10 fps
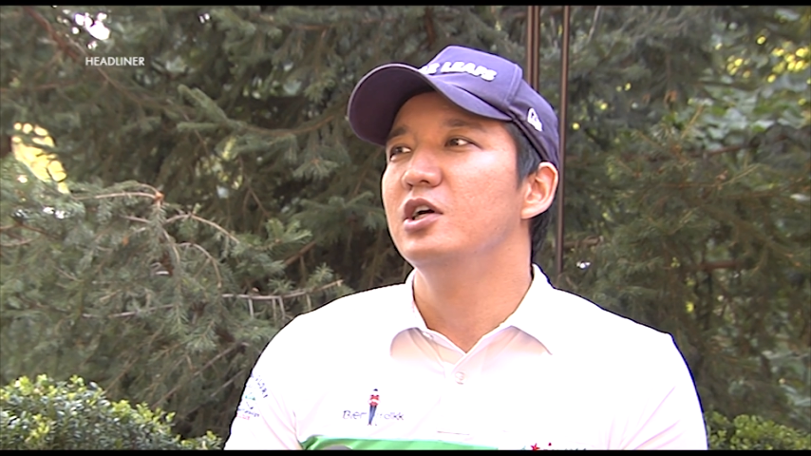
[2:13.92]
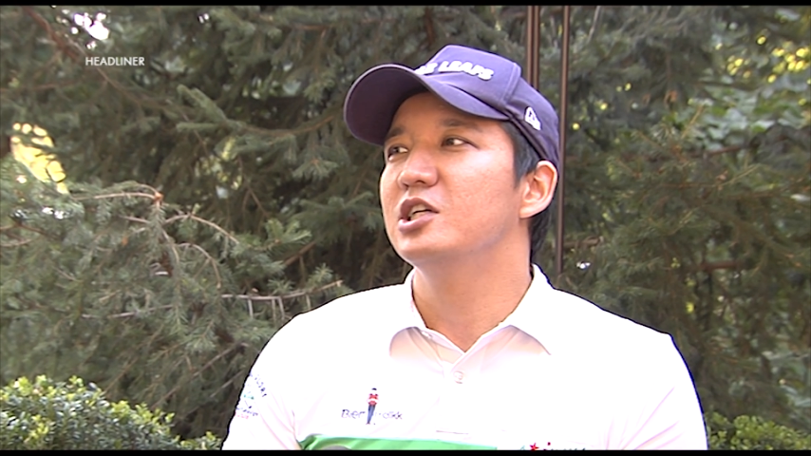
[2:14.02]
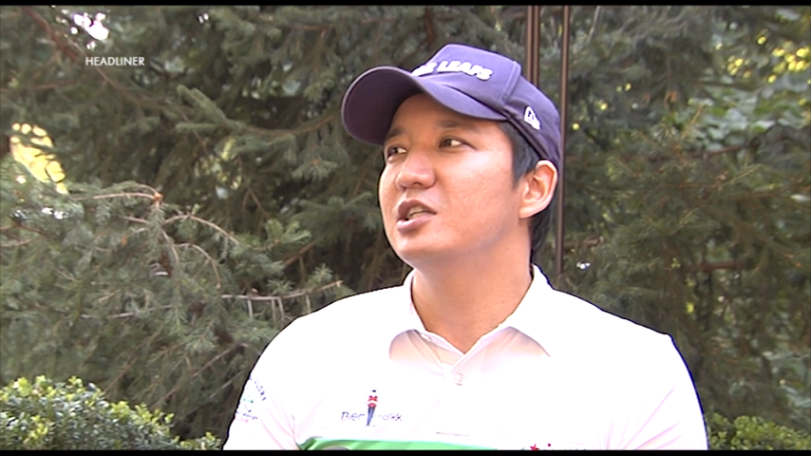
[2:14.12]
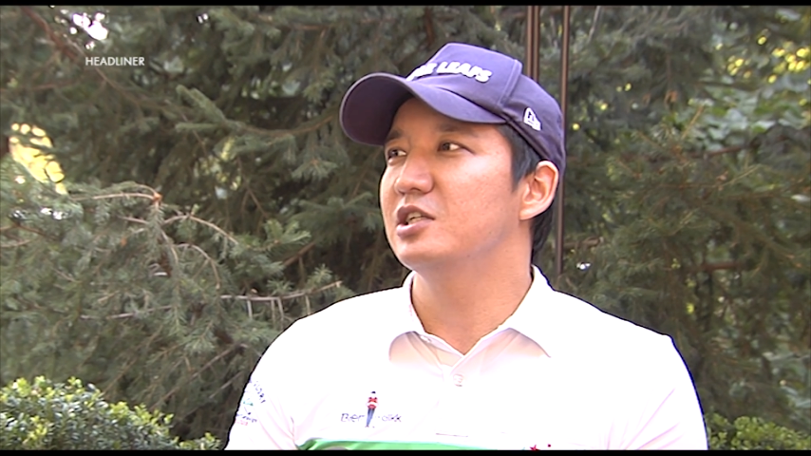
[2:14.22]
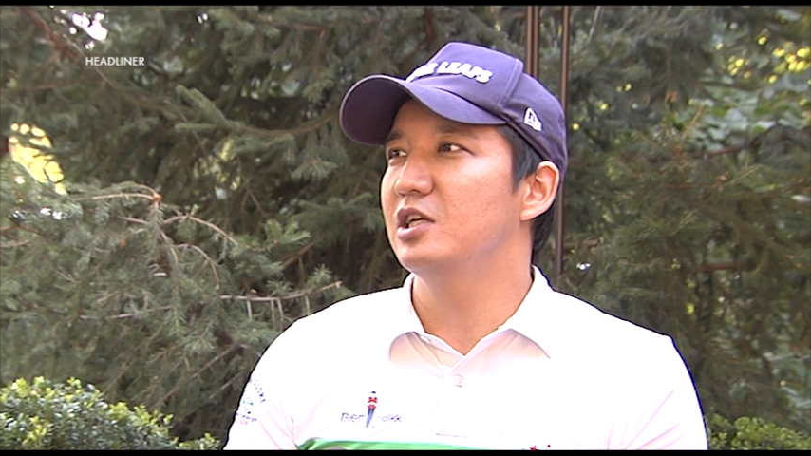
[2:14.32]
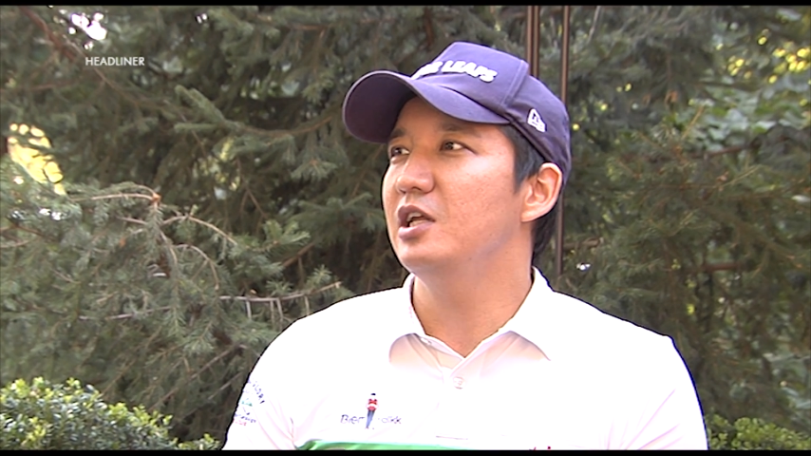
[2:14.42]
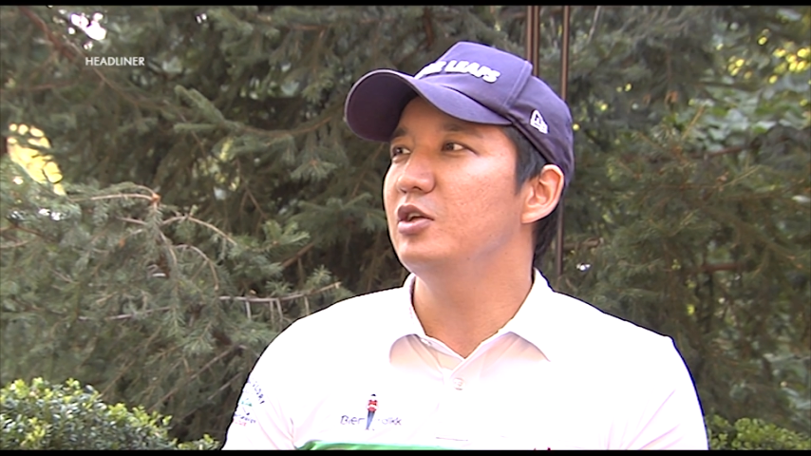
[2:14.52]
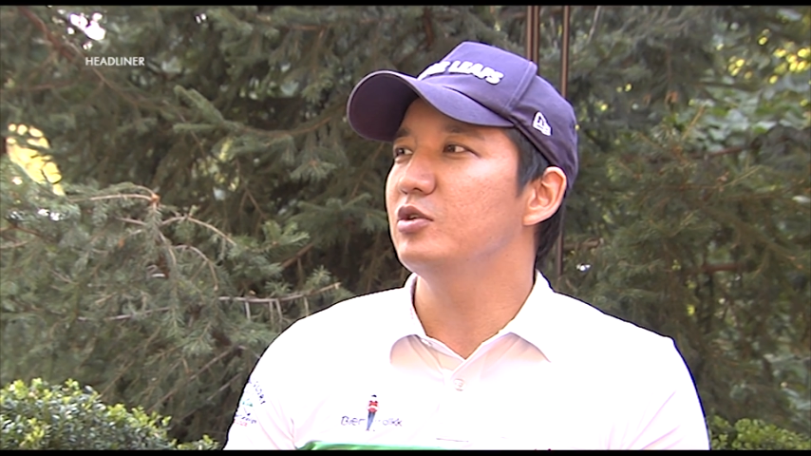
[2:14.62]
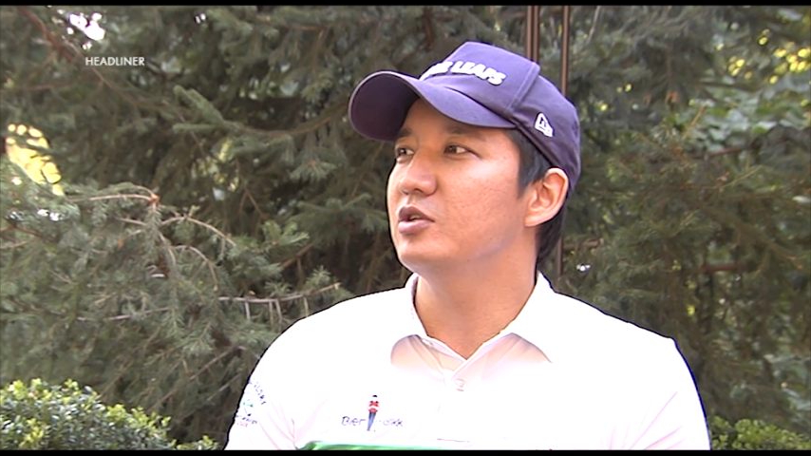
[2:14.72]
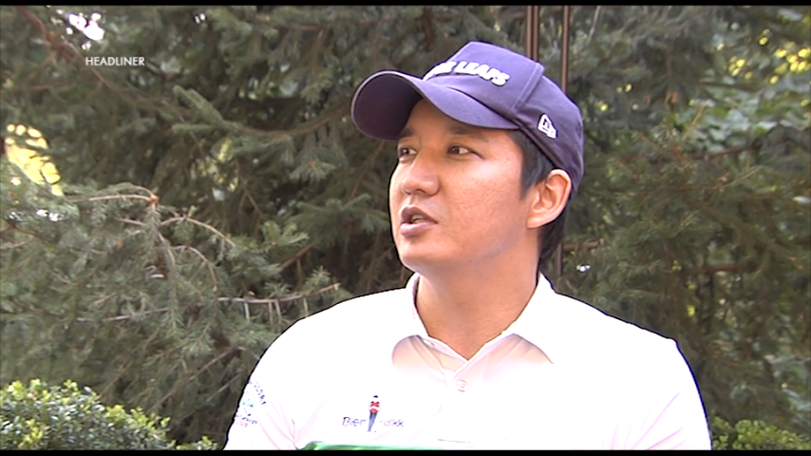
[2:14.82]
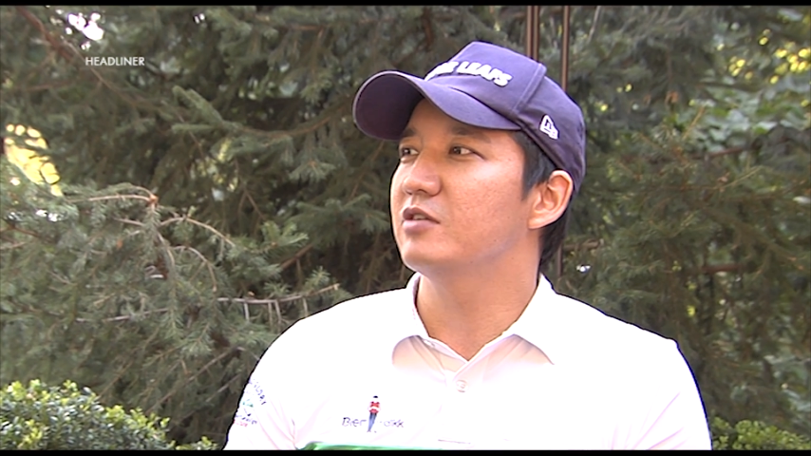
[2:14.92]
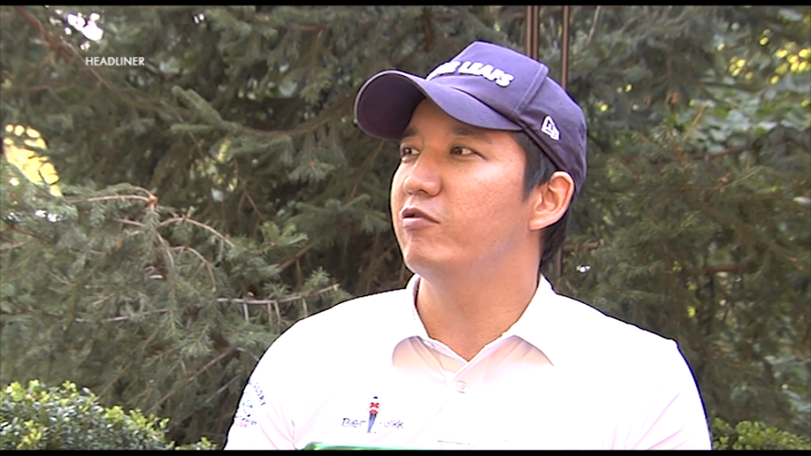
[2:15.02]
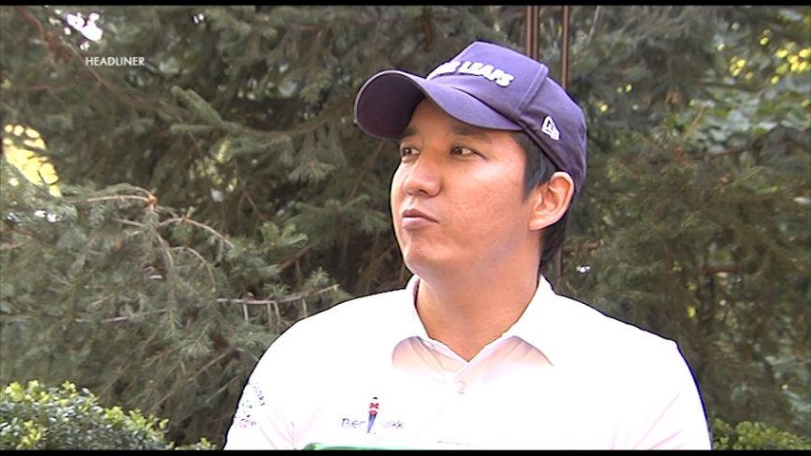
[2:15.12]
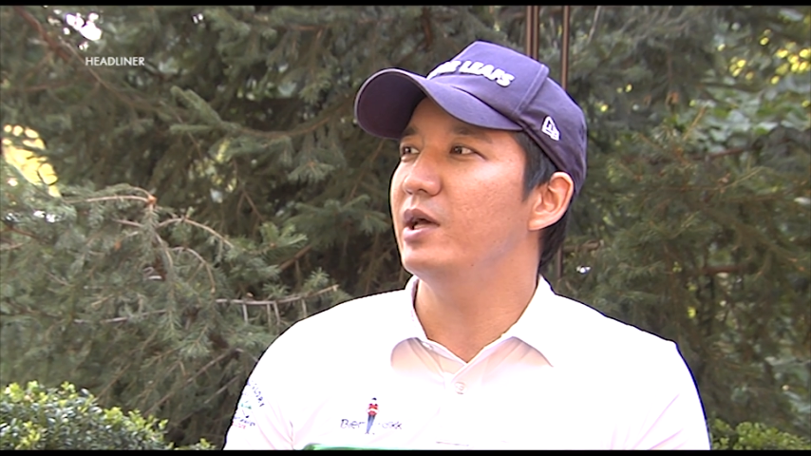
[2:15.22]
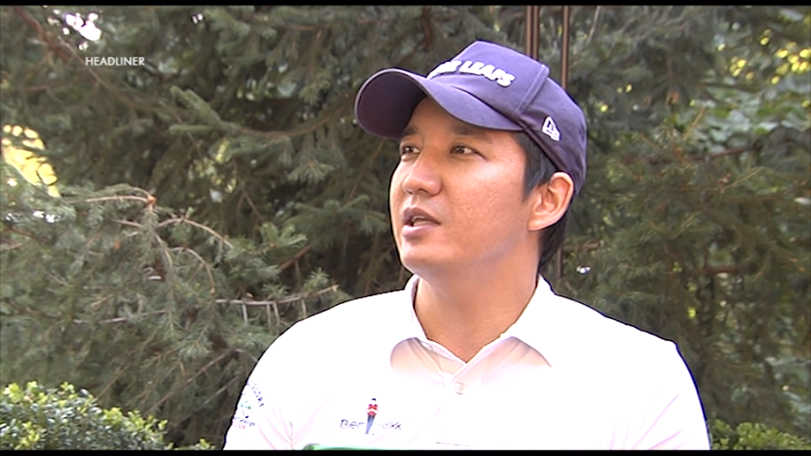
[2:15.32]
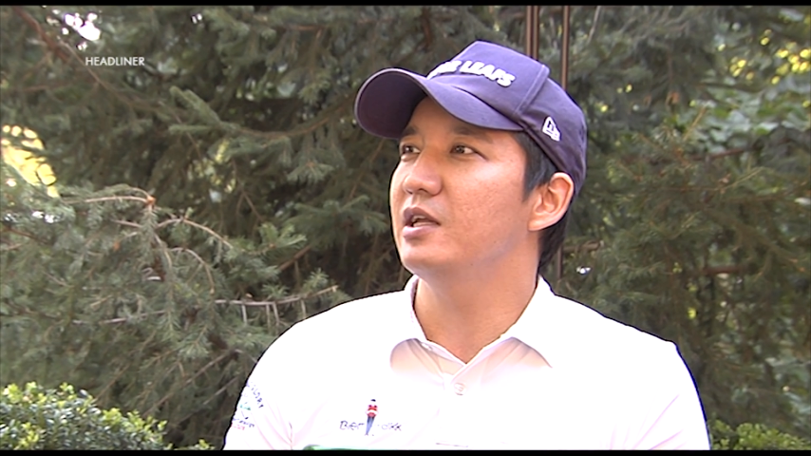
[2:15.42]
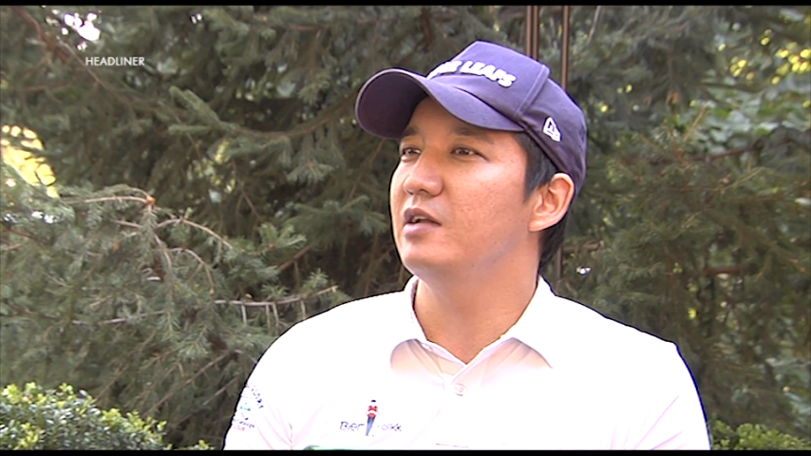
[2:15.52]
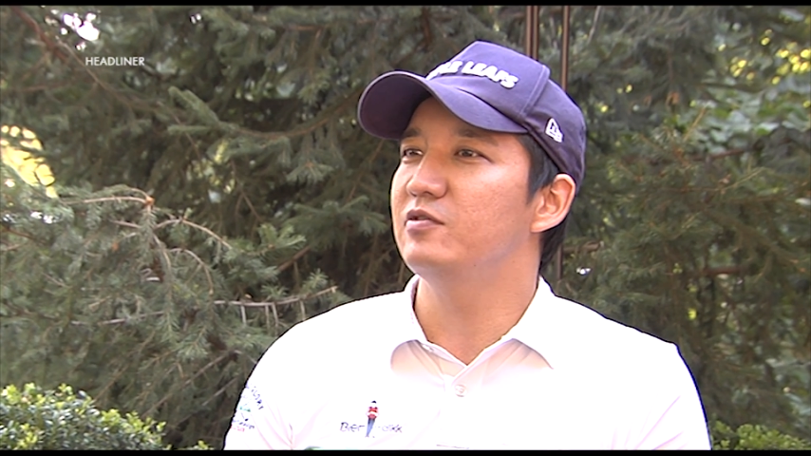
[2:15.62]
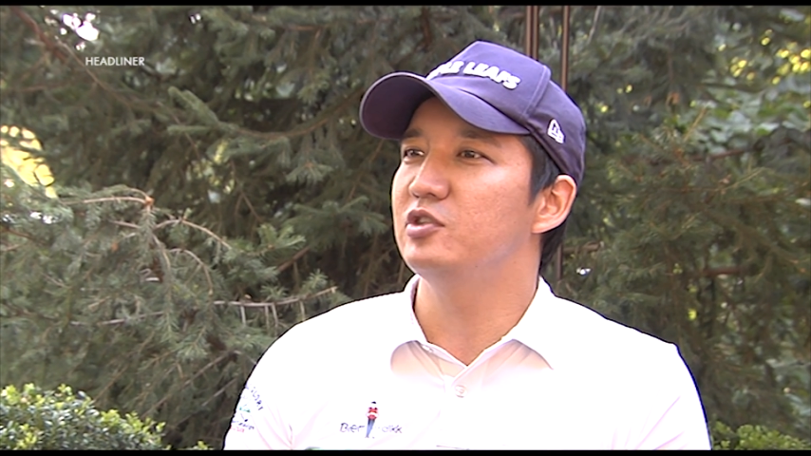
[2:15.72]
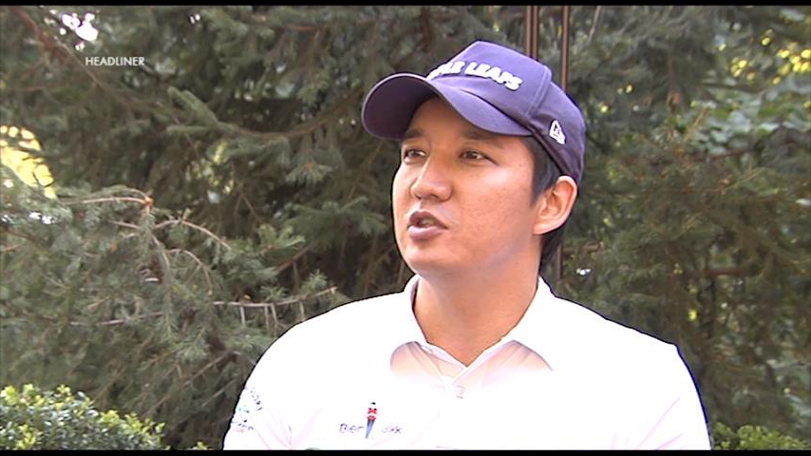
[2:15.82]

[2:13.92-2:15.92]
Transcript: к сожалению, где-то в пять или в